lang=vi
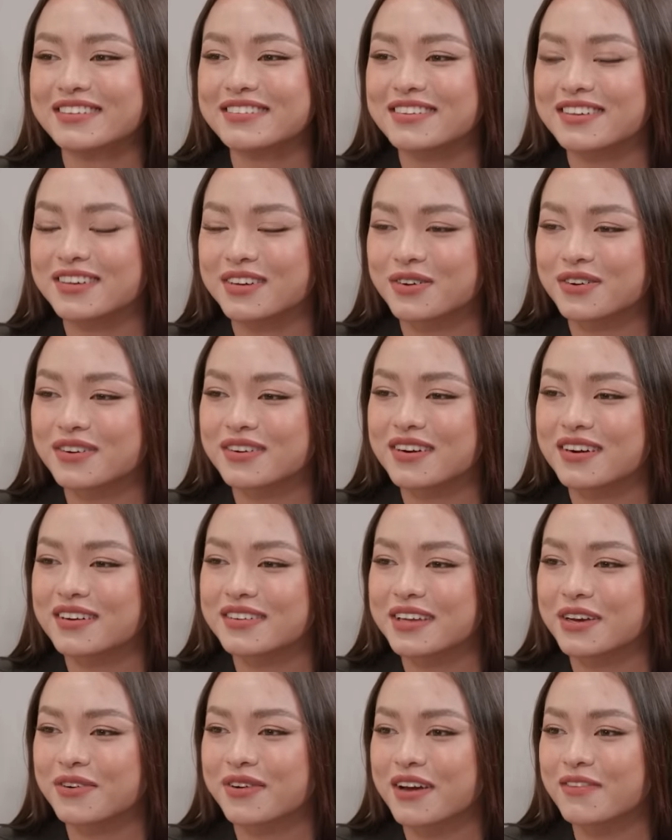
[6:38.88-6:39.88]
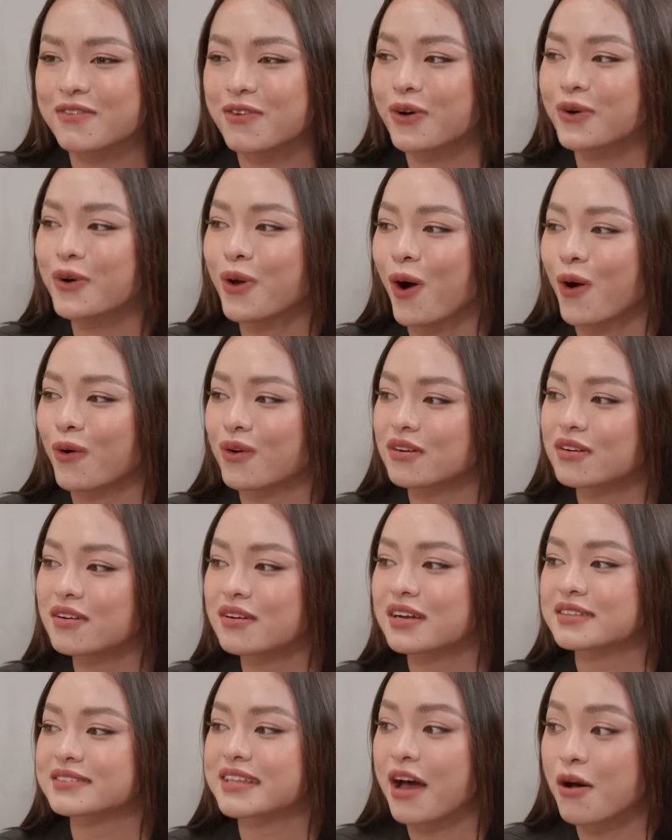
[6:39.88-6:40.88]
nhiều nhiều cái phối đồ nó
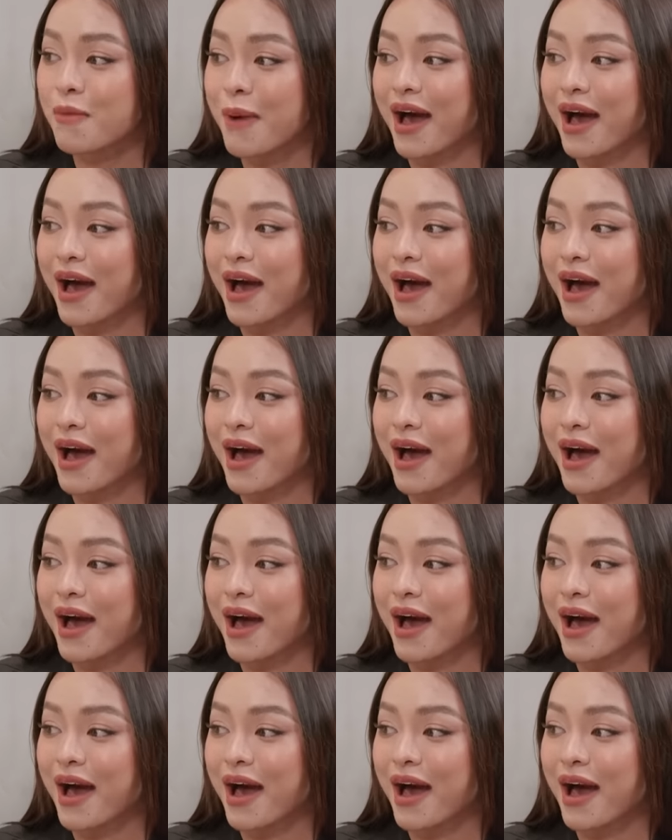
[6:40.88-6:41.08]
rất là táo